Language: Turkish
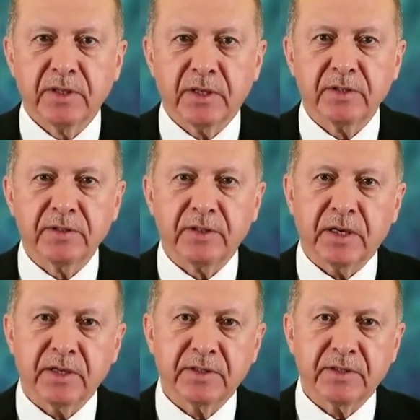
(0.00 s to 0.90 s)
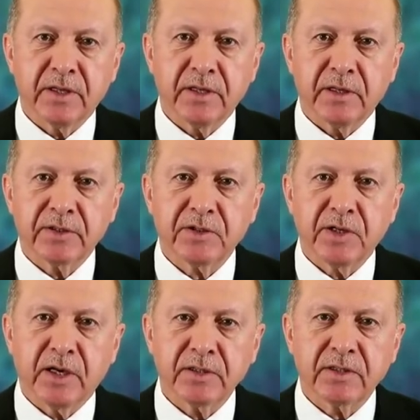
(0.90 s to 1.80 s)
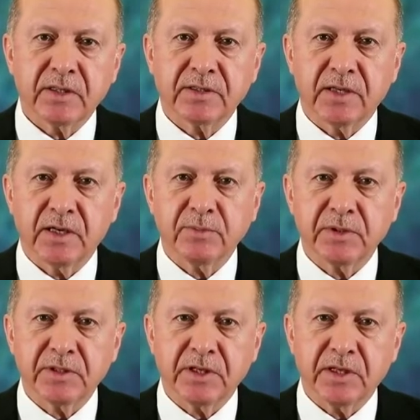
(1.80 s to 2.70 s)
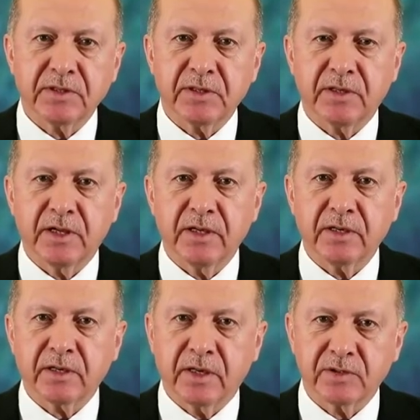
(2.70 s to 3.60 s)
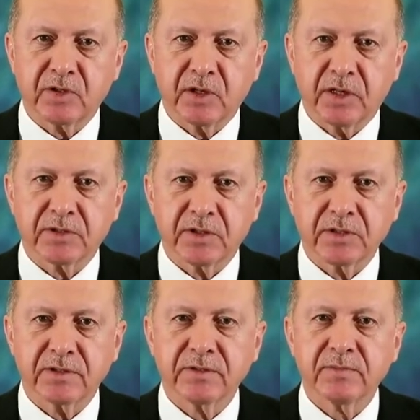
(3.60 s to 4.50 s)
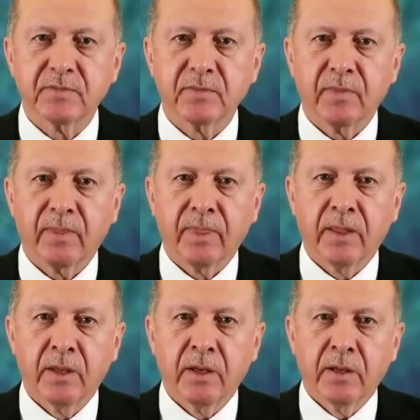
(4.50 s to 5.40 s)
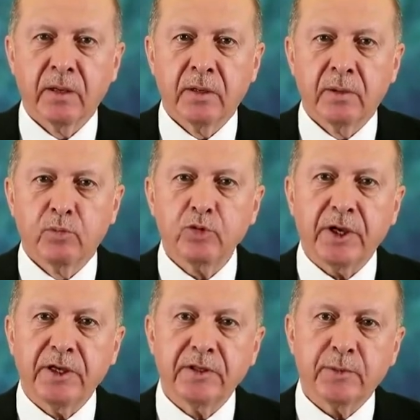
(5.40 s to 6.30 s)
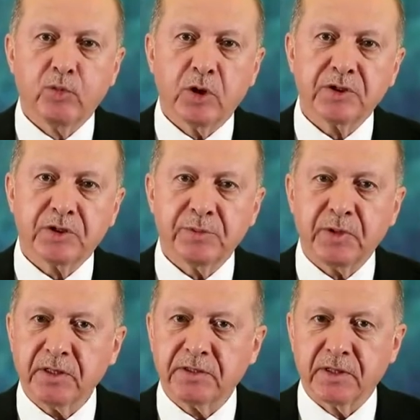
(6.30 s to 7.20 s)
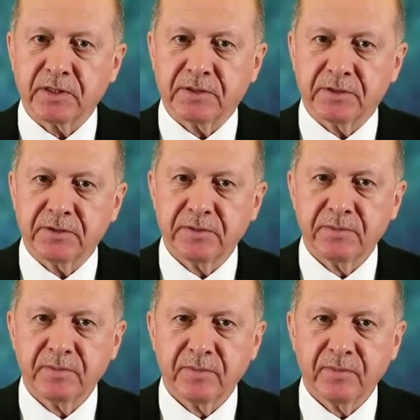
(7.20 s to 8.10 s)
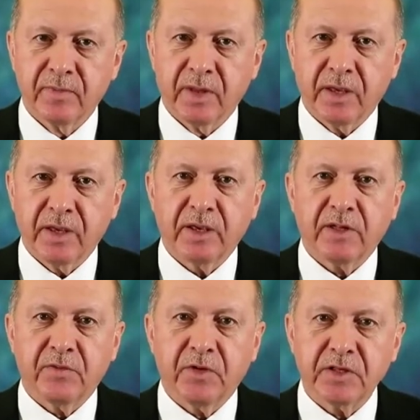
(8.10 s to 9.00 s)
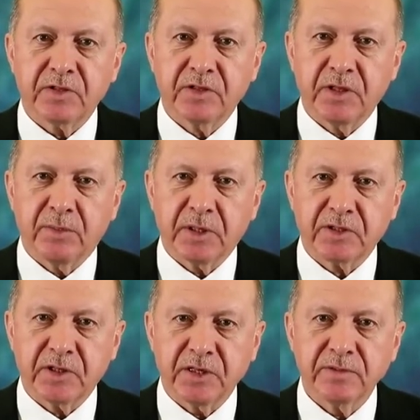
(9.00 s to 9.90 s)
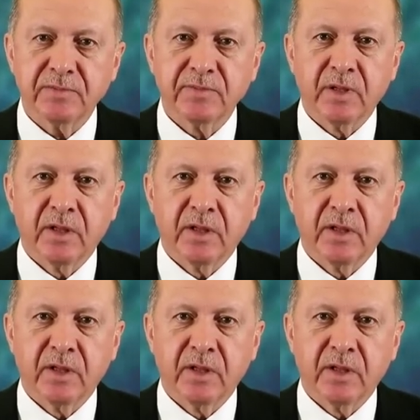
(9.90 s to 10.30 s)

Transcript: yakın tarihte eşine az rastlanan bir tehditle karşı karşıyayız. Bu tehdit bulaşıcı bir hastalıktır. İlk defa Çin'de başlayan